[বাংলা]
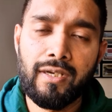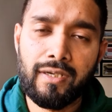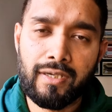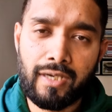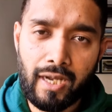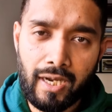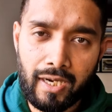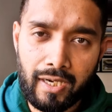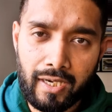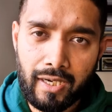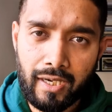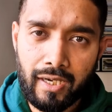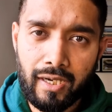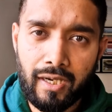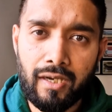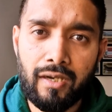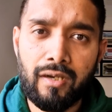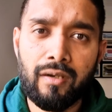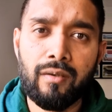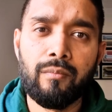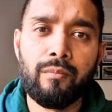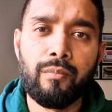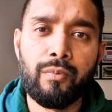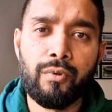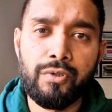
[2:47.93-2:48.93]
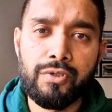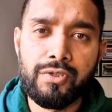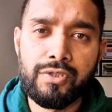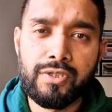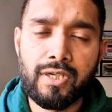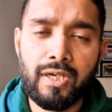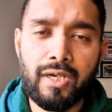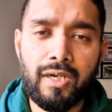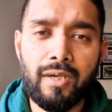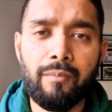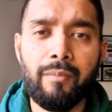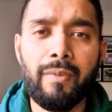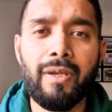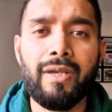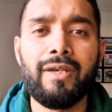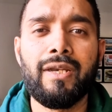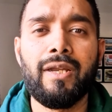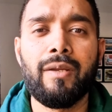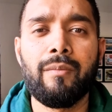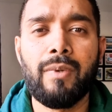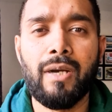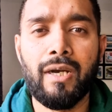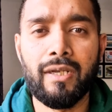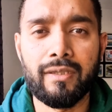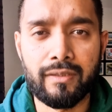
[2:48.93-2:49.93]
টাকা পয়সা পেটে
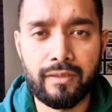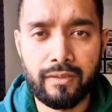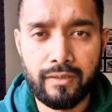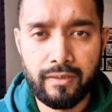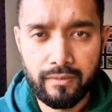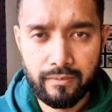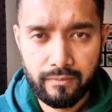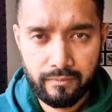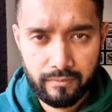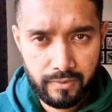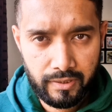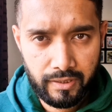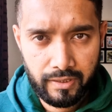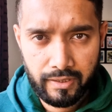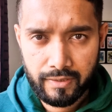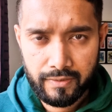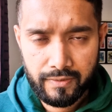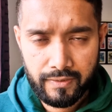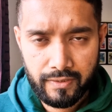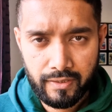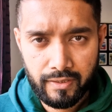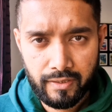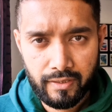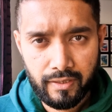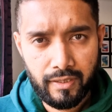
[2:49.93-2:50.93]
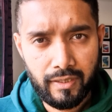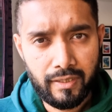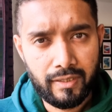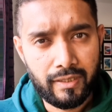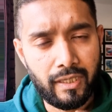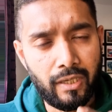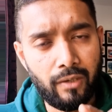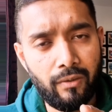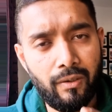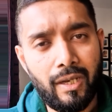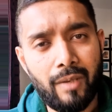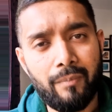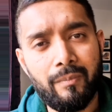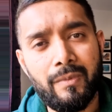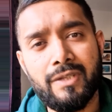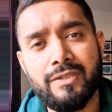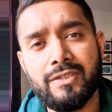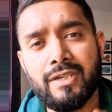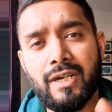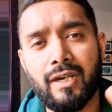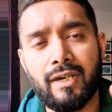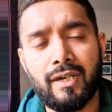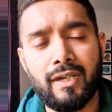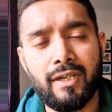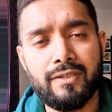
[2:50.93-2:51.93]
ভাত ঠিক আছে তাহলে আপনি
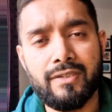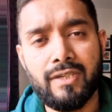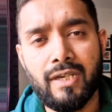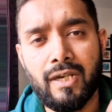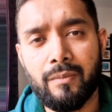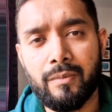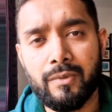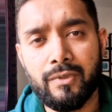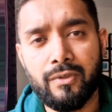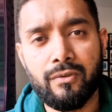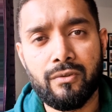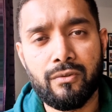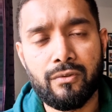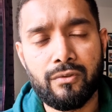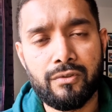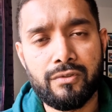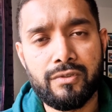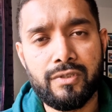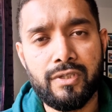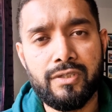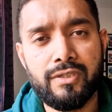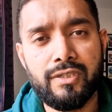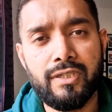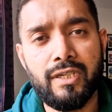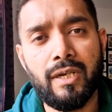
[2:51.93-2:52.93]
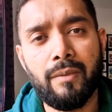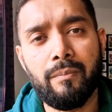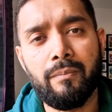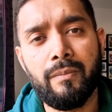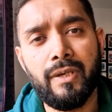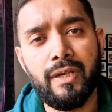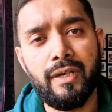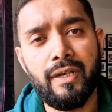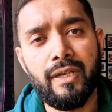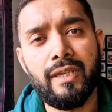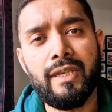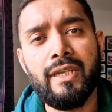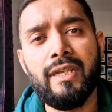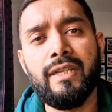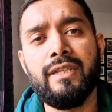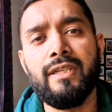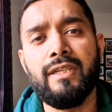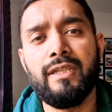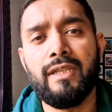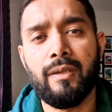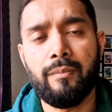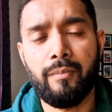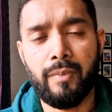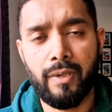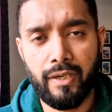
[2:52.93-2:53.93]
যার কাছে আবেদন করছেন সে আপনারে কি
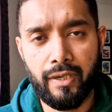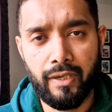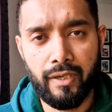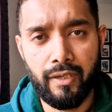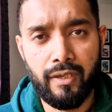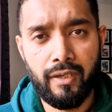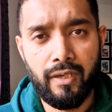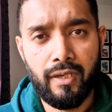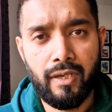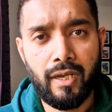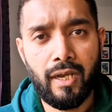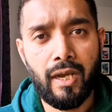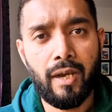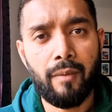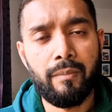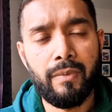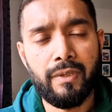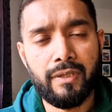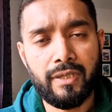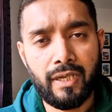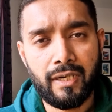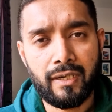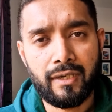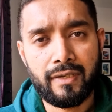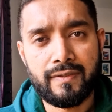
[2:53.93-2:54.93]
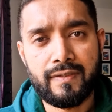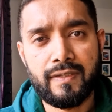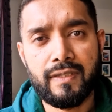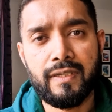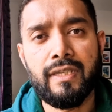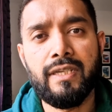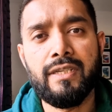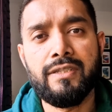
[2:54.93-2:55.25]
দিতে পারে আপনি তার কাছে কি